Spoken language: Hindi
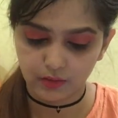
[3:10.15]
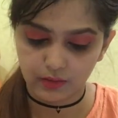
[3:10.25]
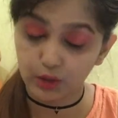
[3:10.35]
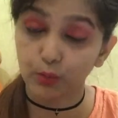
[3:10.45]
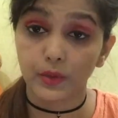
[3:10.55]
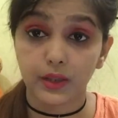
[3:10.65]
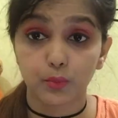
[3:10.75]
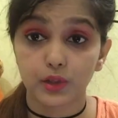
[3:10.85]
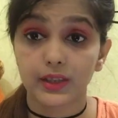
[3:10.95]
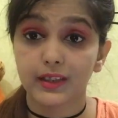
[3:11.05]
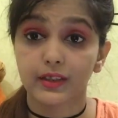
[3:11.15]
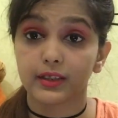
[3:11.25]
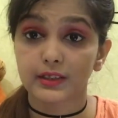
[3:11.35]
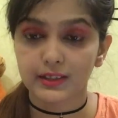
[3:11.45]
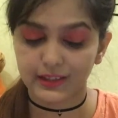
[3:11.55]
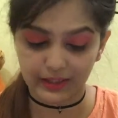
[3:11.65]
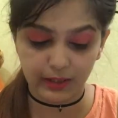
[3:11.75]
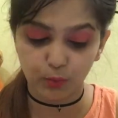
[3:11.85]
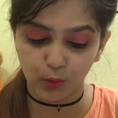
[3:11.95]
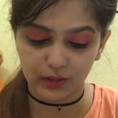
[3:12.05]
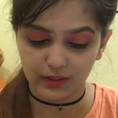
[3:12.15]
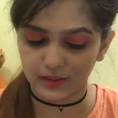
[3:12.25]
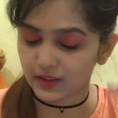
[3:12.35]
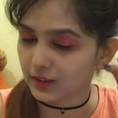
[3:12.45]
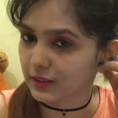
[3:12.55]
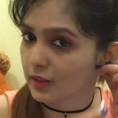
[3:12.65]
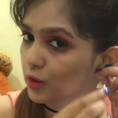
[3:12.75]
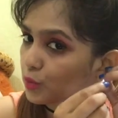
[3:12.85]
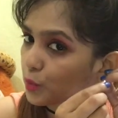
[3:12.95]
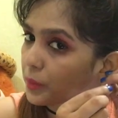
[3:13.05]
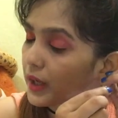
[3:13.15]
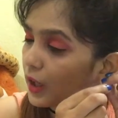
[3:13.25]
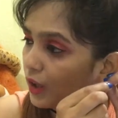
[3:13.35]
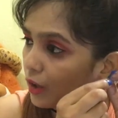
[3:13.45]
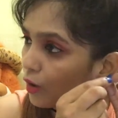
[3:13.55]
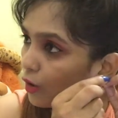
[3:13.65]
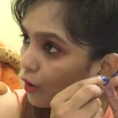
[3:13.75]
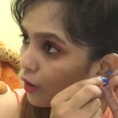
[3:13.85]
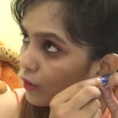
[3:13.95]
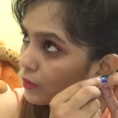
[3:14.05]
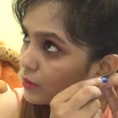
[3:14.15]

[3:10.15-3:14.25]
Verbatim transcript: वैसे मुझे इयर ही बहुत ही अच्छे लगते हैं तो मैं ऑल